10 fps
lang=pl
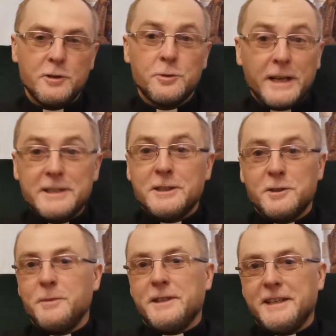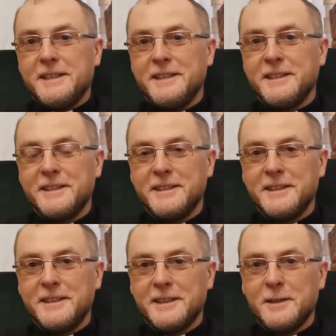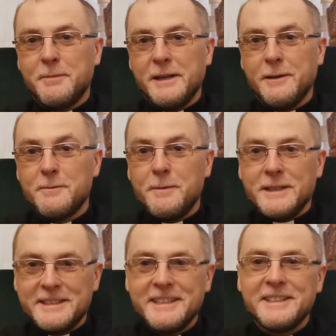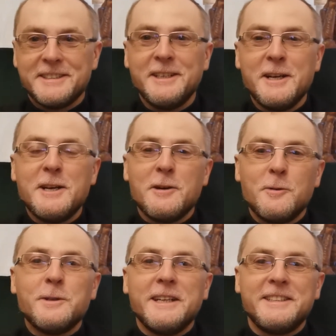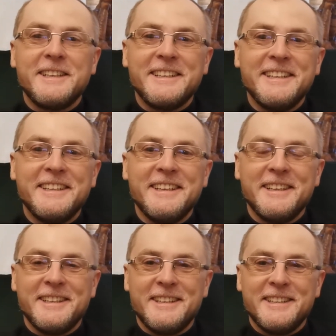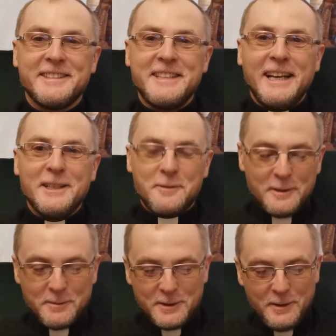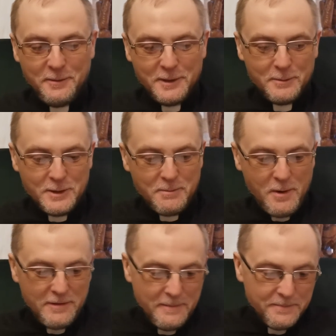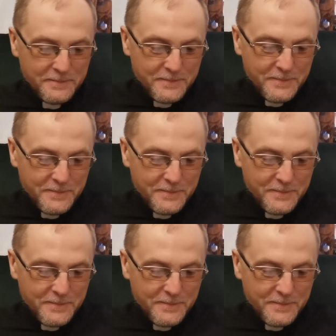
Szukajcie sobie takich, e, takich parach. Mam nadzieję, że uda się je e, znaleźć w tym, co, w tym, co powiem.